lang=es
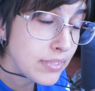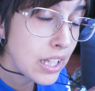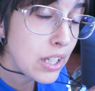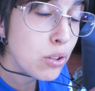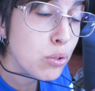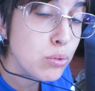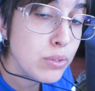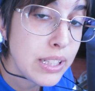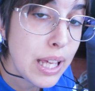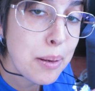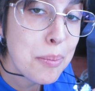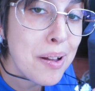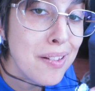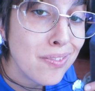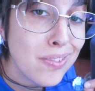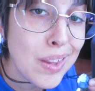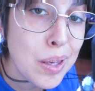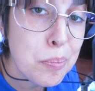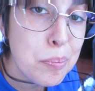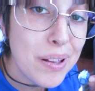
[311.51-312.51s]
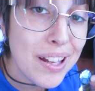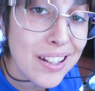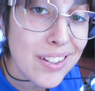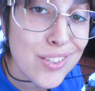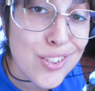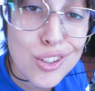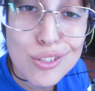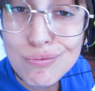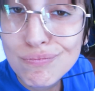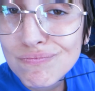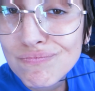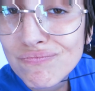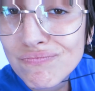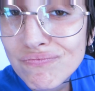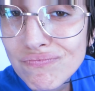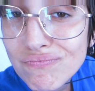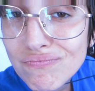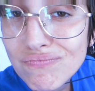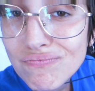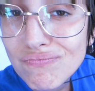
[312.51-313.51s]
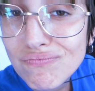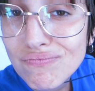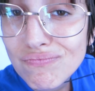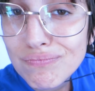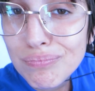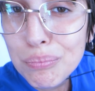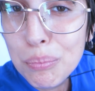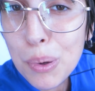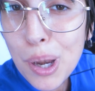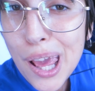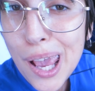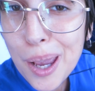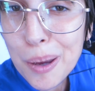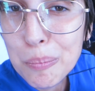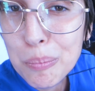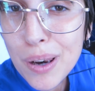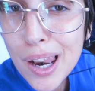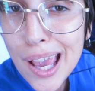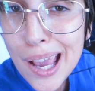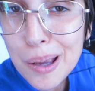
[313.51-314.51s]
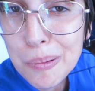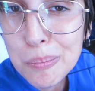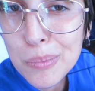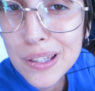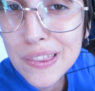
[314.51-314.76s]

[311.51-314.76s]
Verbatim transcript: Tengo un diamante, bitch. Bling, blank,